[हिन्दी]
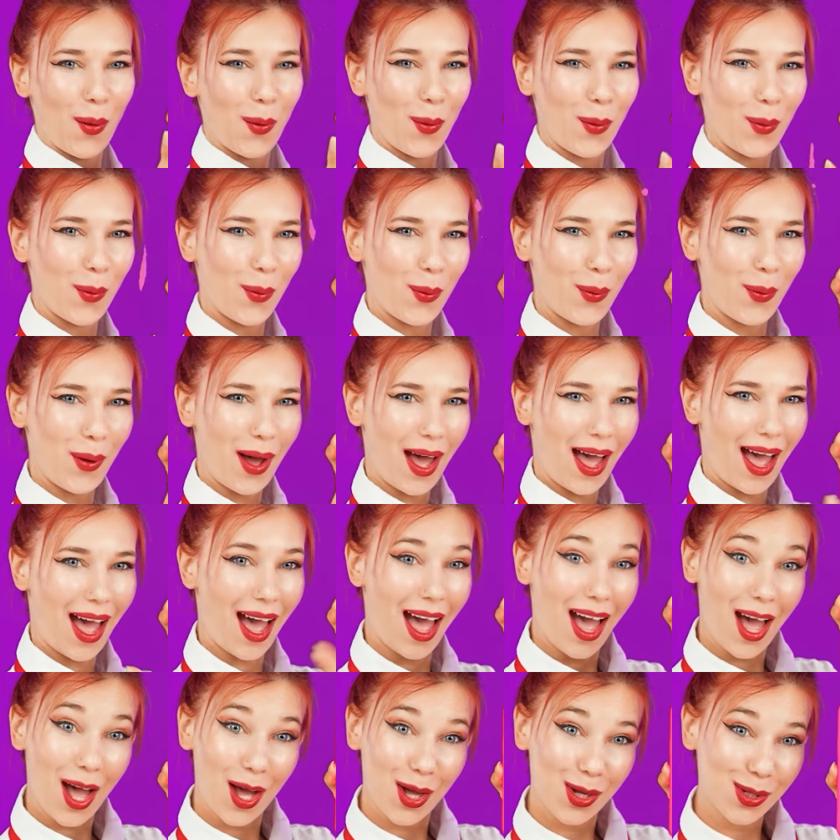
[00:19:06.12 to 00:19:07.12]
काम इस
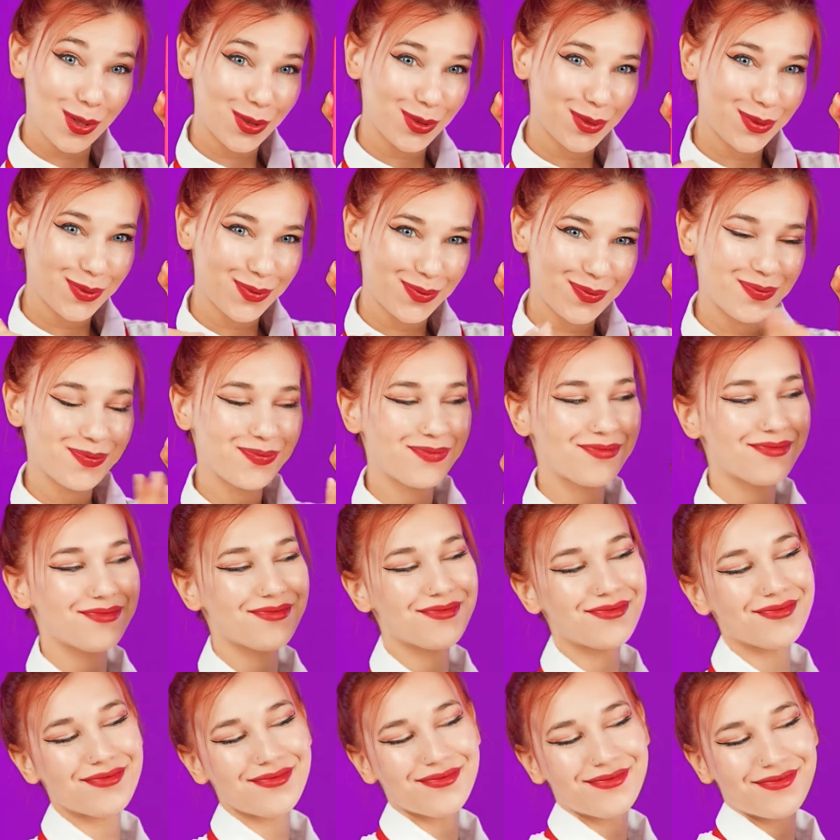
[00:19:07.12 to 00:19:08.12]
ब्रांड न्यू आईफोन को ड्रॉ
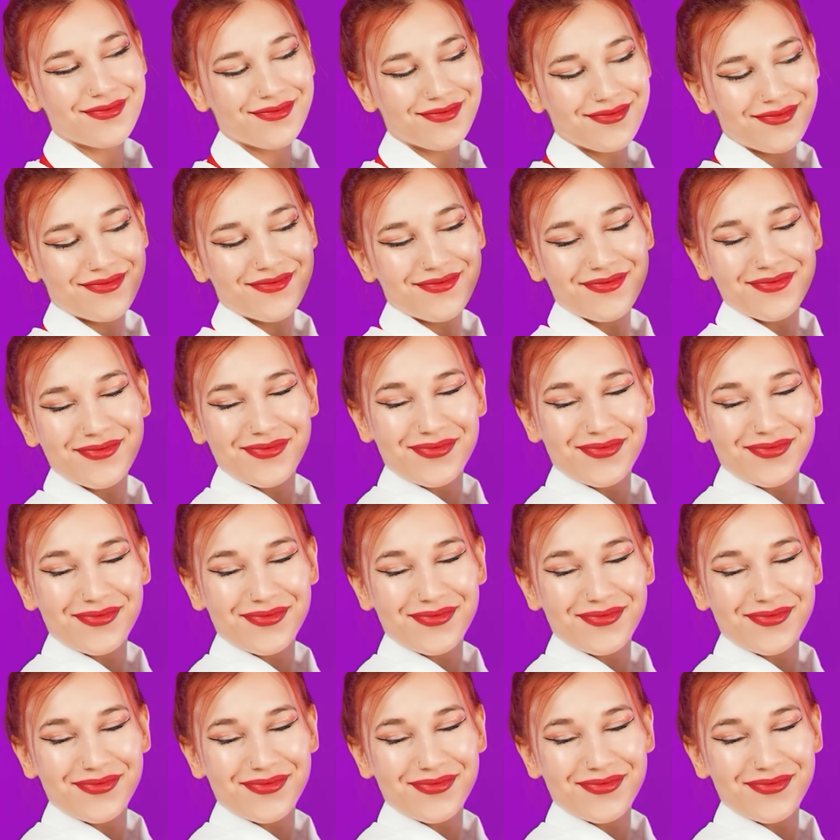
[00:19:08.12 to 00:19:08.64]
करना है